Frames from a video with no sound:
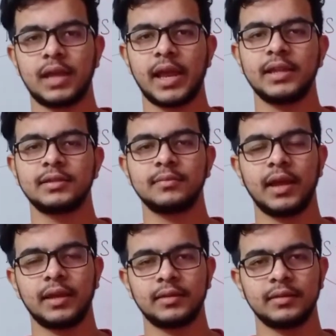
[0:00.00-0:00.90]
साइंस
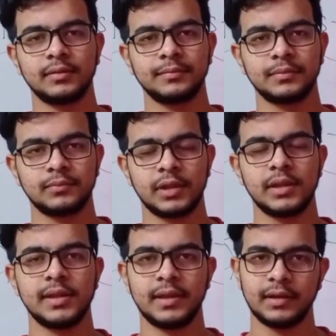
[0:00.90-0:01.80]
मैथ
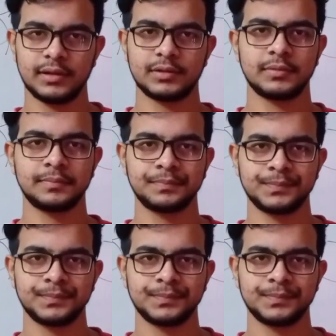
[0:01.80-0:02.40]
हिंदी इंग्लिश